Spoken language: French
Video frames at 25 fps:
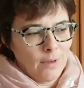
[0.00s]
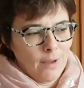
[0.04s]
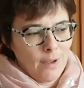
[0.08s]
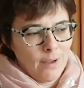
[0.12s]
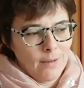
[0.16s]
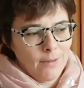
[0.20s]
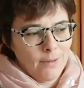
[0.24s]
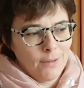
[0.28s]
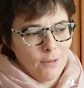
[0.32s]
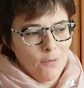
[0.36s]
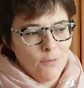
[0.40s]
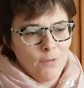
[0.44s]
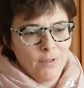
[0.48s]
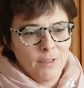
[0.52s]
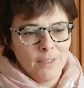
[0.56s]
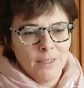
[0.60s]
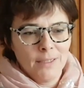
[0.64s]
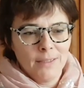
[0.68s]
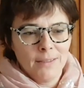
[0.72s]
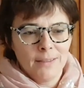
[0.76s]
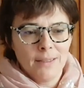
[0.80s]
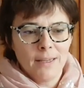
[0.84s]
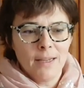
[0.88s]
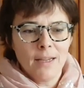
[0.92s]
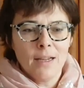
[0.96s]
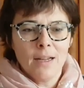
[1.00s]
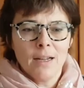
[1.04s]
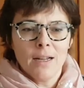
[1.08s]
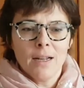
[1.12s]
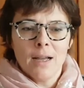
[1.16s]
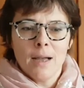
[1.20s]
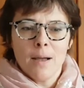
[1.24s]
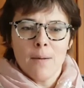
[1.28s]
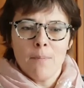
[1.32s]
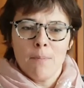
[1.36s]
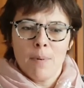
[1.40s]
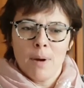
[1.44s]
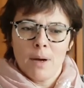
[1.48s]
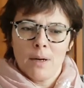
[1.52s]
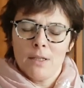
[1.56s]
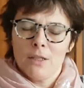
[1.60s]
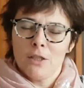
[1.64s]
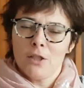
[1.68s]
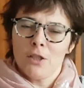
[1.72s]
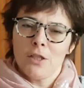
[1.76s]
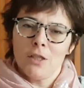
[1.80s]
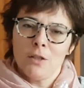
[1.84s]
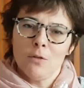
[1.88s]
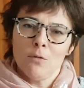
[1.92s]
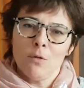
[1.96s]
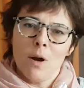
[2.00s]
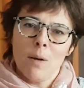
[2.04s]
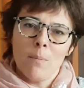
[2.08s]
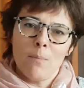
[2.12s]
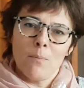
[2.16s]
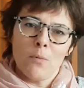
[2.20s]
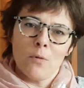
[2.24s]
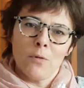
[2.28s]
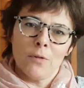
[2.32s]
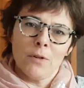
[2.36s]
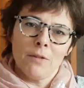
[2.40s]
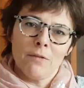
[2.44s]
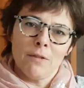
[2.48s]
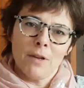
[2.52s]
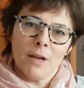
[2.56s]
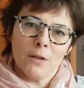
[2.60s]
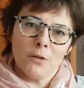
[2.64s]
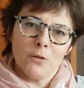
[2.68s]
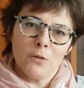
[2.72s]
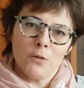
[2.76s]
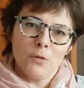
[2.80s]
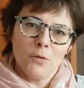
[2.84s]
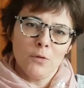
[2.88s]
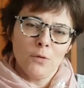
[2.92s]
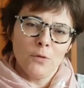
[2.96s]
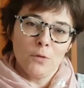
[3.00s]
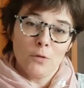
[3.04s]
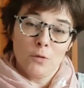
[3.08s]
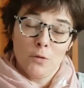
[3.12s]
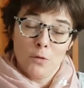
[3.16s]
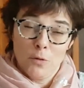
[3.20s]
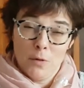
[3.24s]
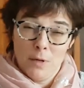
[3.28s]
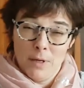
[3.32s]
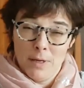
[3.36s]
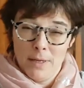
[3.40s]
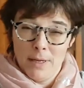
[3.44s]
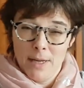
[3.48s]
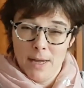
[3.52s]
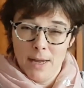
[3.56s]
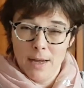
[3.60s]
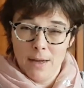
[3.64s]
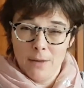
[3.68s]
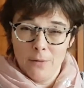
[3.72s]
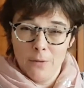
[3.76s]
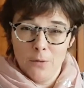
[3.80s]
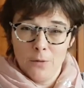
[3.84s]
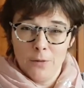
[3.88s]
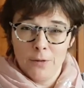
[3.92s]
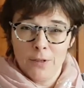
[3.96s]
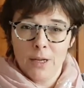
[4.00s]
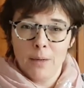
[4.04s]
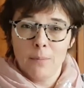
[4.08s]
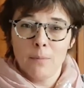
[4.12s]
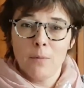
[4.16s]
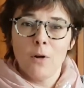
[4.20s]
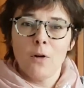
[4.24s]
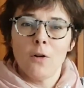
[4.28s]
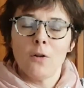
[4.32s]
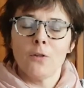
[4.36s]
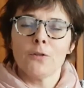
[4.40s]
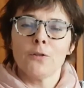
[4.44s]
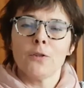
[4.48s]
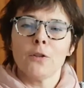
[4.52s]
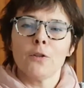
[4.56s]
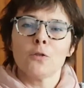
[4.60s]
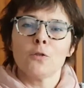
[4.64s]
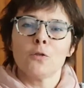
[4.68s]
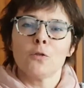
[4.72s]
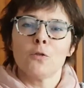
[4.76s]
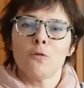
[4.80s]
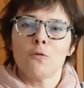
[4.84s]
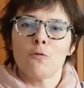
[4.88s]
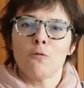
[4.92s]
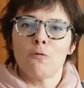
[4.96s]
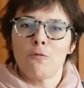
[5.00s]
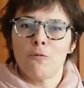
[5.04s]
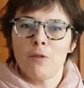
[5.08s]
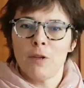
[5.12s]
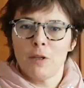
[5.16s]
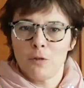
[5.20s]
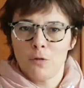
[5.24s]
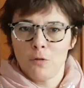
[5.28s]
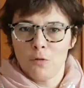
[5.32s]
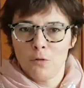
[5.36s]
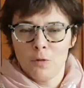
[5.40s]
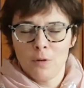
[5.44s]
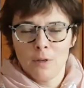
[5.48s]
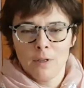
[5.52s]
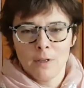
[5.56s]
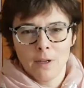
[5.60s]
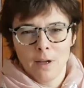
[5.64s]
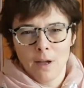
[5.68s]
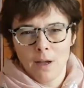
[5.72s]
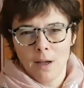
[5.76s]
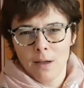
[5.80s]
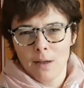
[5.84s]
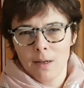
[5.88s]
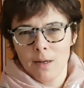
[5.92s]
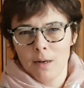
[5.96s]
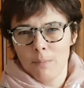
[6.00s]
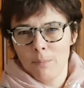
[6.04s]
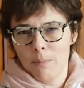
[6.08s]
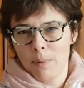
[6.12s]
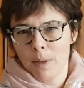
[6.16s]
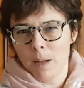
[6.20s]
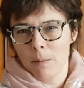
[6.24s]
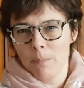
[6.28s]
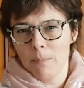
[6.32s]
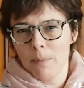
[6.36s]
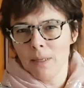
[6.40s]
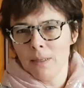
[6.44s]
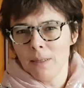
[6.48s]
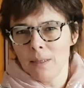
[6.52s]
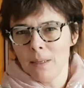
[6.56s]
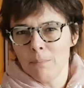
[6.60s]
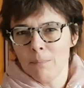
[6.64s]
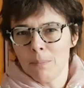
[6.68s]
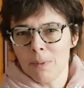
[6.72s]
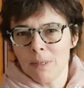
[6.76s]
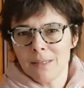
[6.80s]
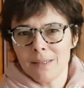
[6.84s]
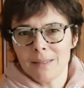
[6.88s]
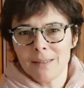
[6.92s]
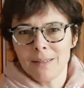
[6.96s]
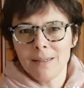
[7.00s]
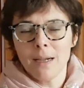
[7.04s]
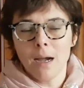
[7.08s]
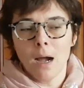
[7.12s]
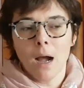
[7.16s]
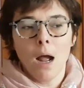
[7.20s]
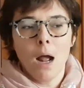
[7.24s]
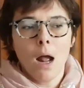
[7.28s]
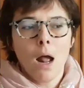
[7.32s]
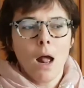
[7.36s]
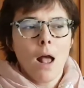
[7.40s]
a été utilisée par les Chinois pour des vertus culinaires, notamment en tant que fécule, car elle permet d'épaissir